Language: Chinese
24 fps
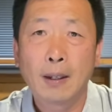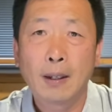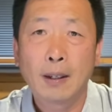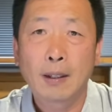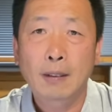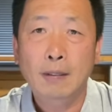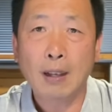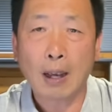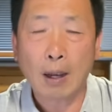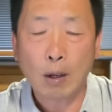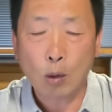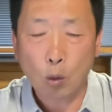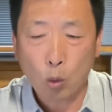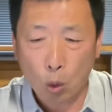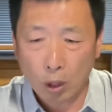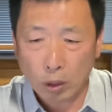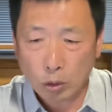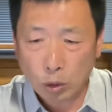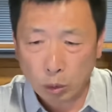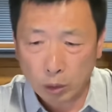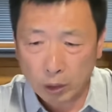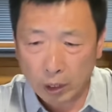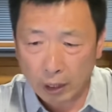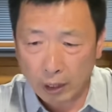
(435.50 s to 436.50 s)
在过
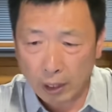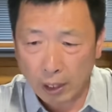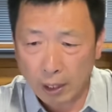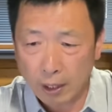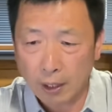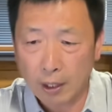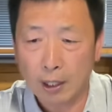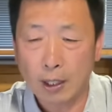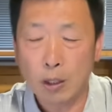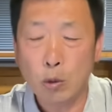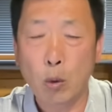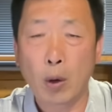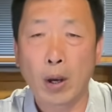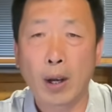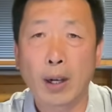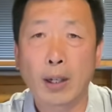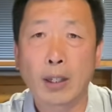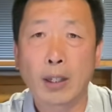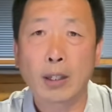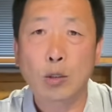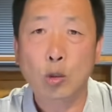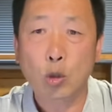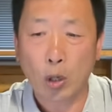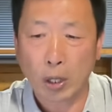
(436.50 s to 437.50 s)
去的这一个月
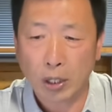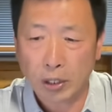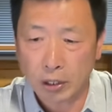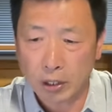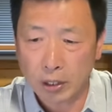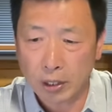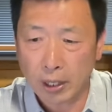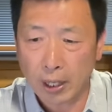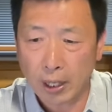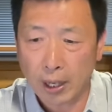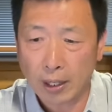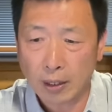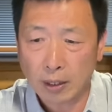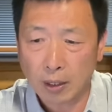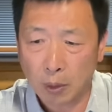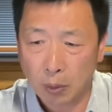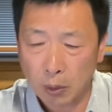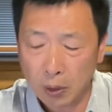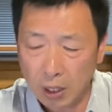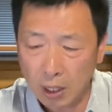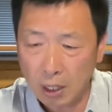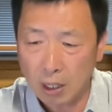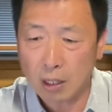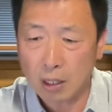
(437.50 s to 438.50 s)
里，全世界
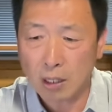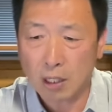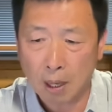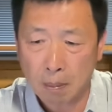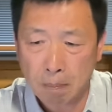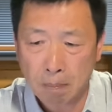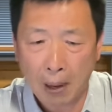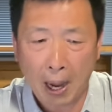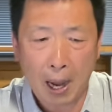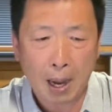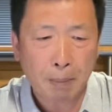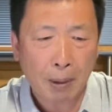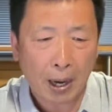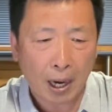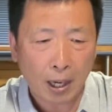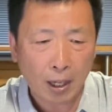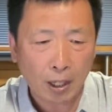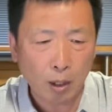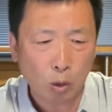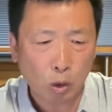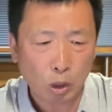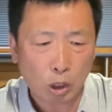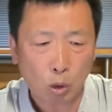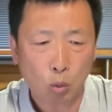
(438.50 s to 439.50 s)
有一千八百
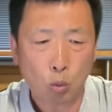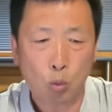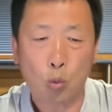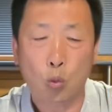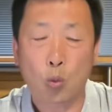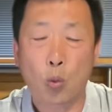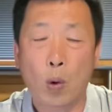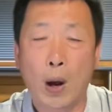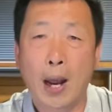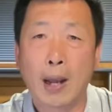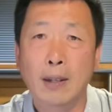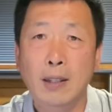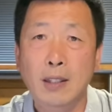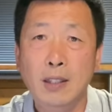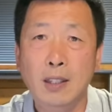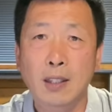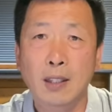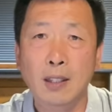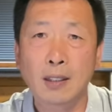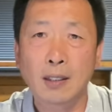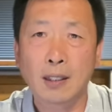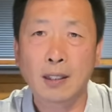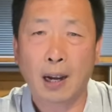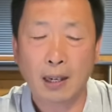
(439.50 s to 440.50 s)
六十五万
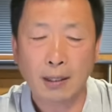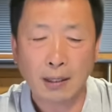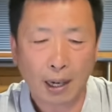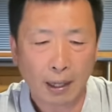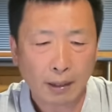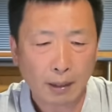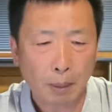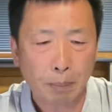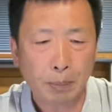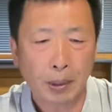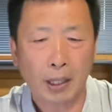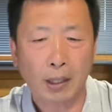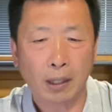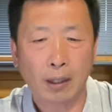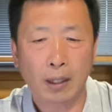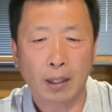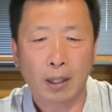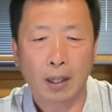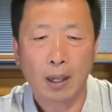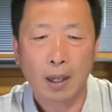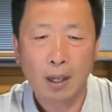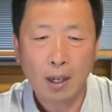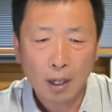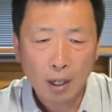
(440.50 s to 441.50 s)
新感染的病
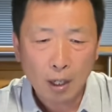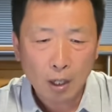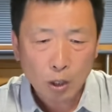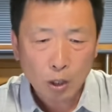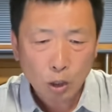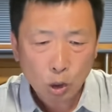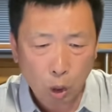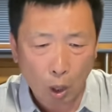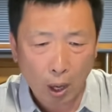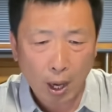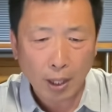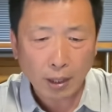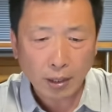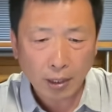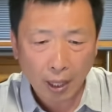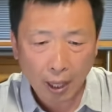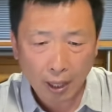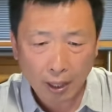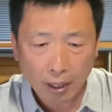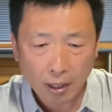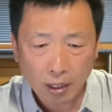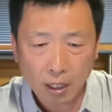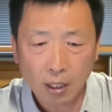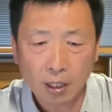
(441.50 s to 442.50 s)
例，创
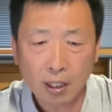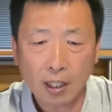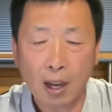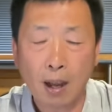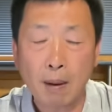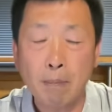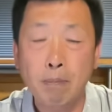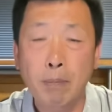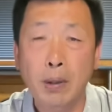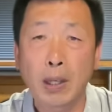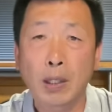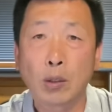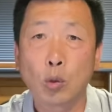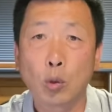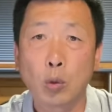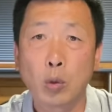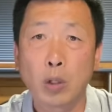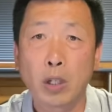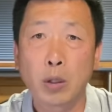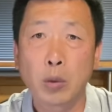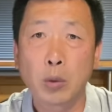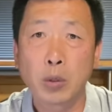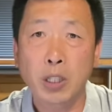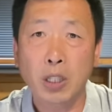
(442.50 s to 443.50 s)
下了新冠病毒
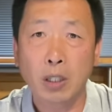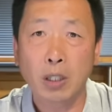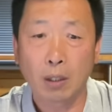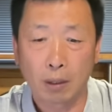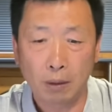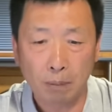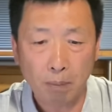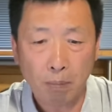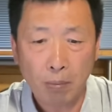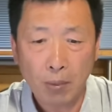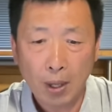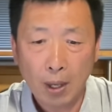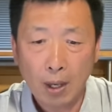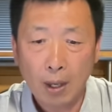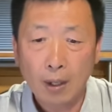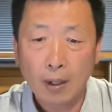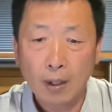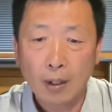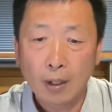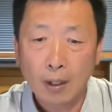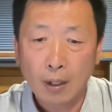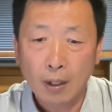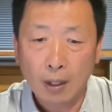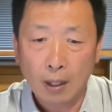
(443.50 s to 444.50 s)
流行，
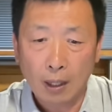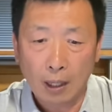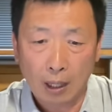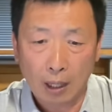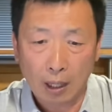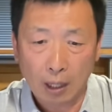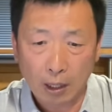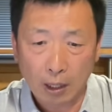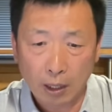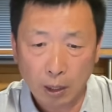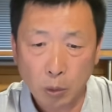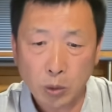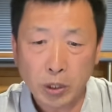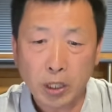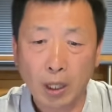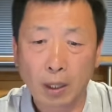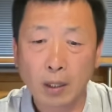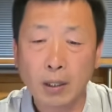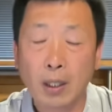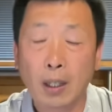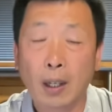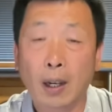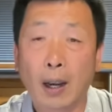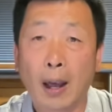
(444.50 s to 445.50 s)
呃，流行
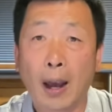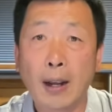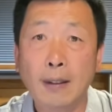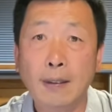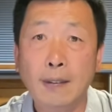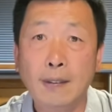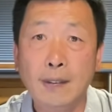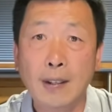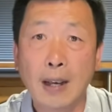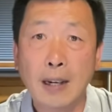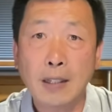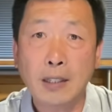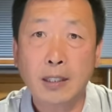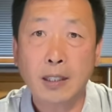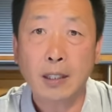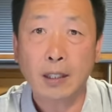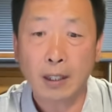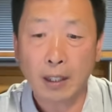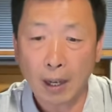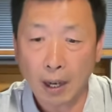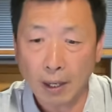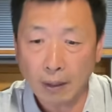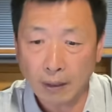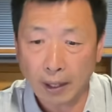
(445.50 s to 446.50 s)
以来三十
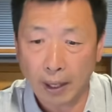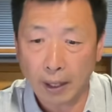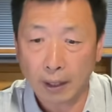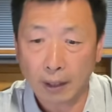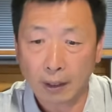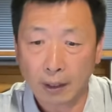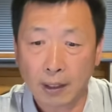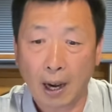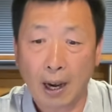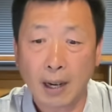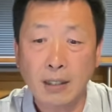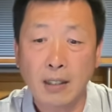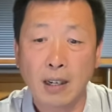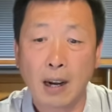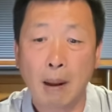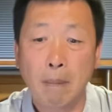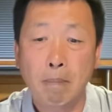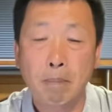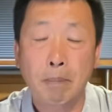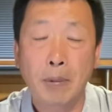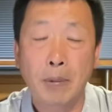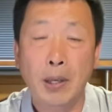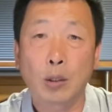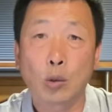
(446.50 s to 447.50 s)
天内感染
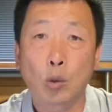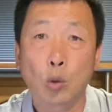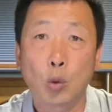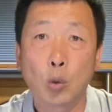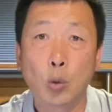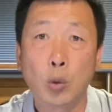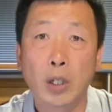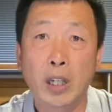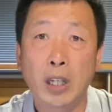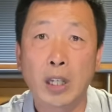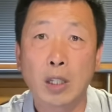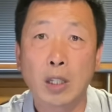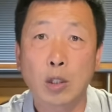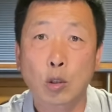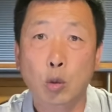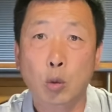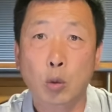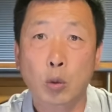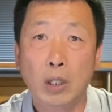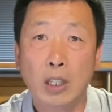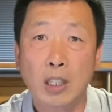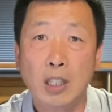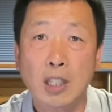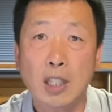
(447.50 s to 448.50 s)
病毒例
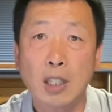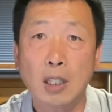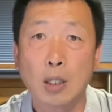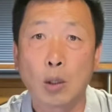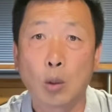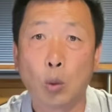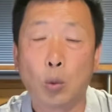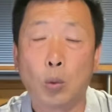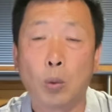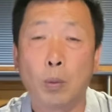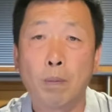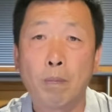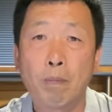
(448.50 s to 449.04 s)
数的记录。